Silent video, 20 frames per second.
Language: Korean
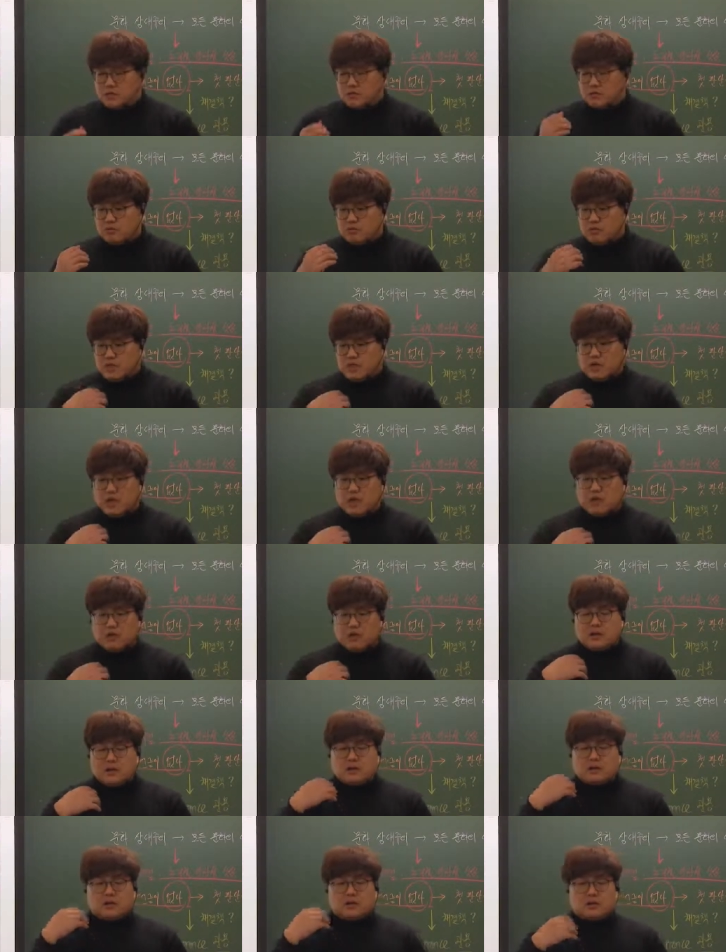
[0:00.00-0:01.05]
우리가
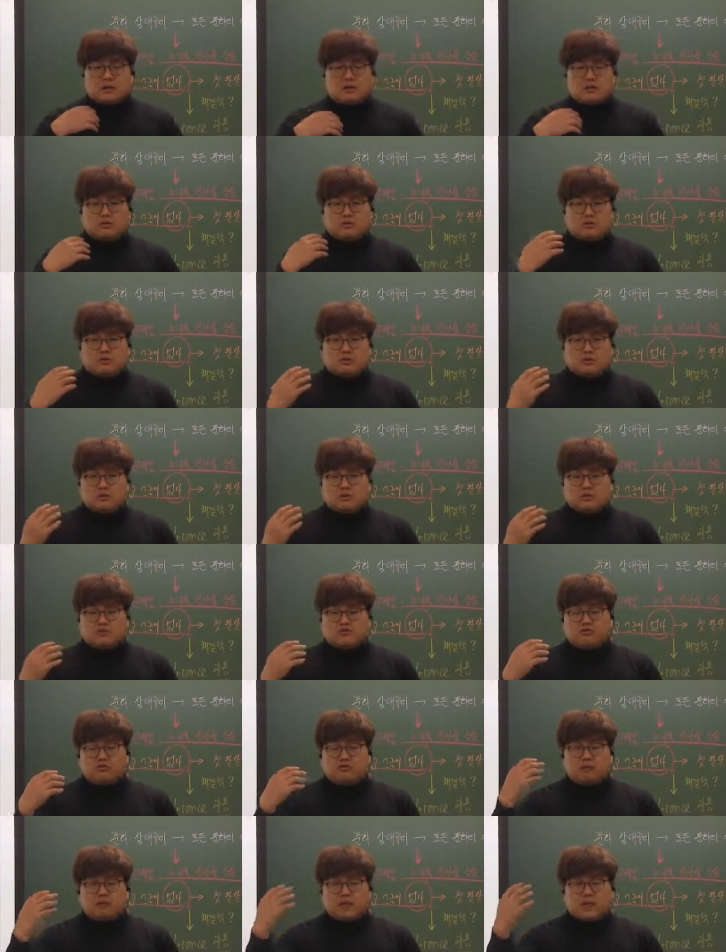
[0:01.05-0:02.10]
그런
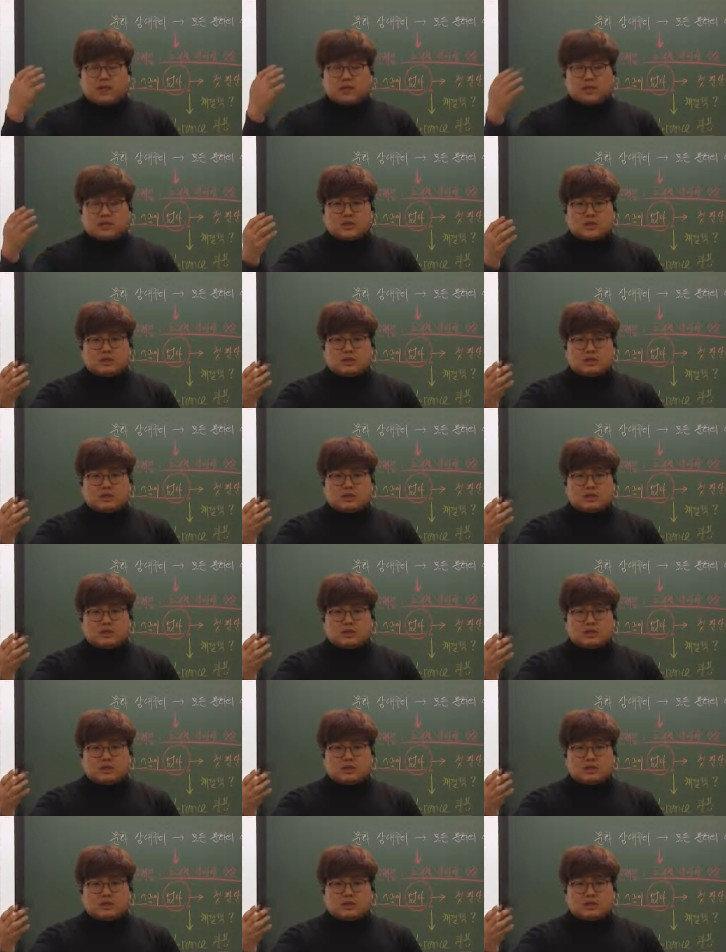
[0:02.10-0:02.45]
훌륭한